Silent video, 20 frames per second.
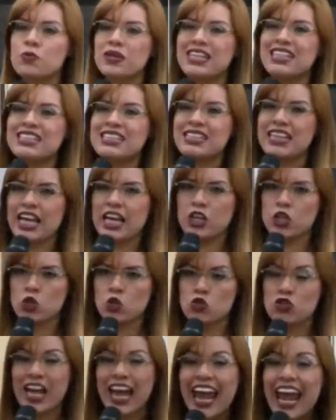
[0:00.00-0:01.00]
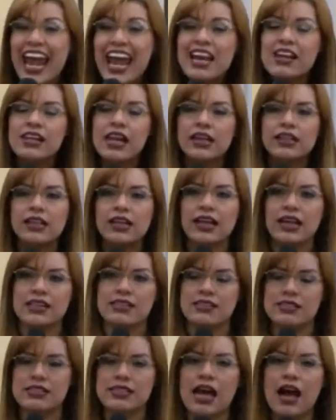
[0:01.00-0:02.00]
ministerios, en la
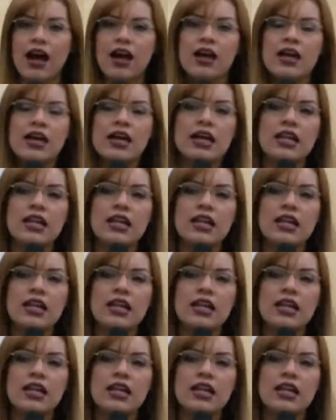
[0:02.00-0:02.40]
iglesia,